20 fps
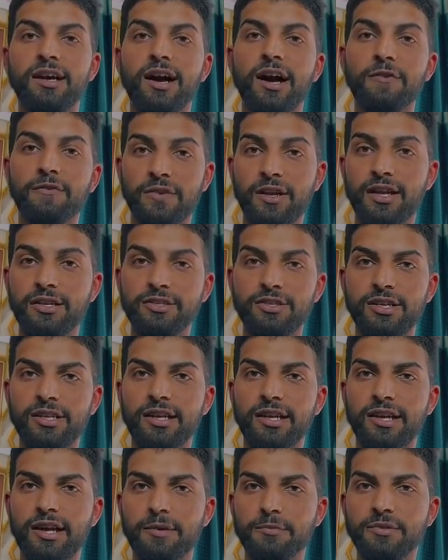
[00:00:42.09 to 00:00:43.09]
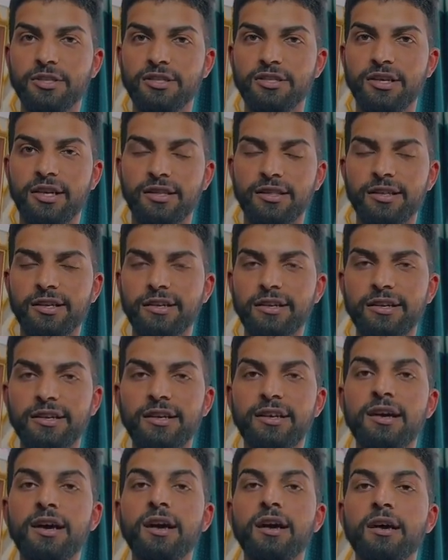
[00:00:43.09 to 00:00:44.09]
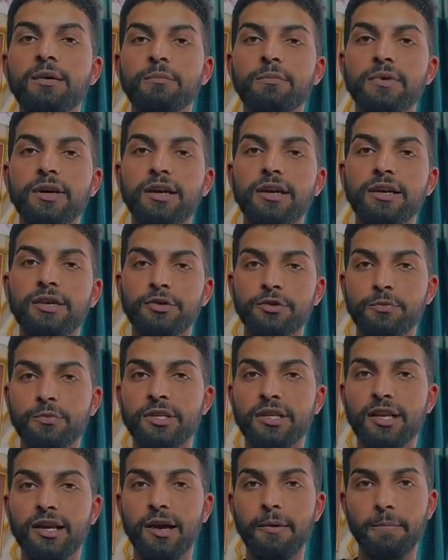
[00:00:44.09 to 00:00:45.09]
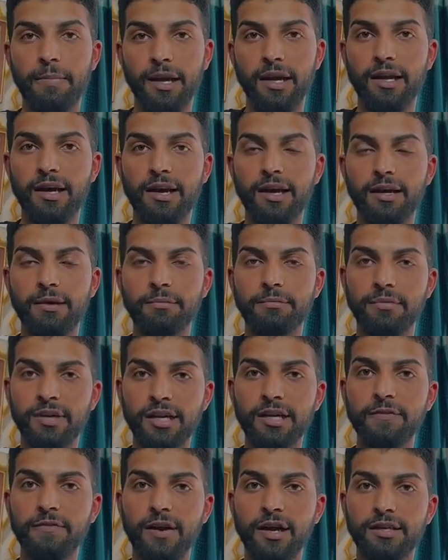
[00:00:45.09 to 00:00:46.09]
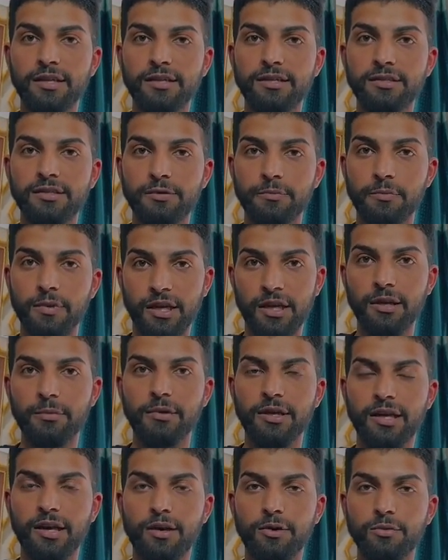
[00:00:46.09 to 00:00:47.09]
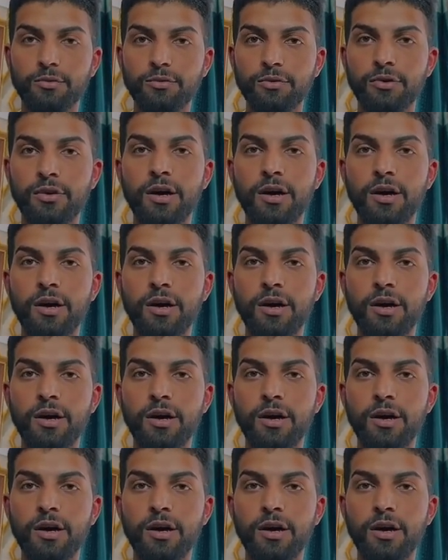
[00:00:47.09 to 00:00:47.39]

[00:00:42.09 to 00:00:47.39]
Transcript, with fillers: अफनान शेख के नाम से जानते हैं मैं कश्मीर का पहला मेकअप आर्टिस्ट मेल बना हूँ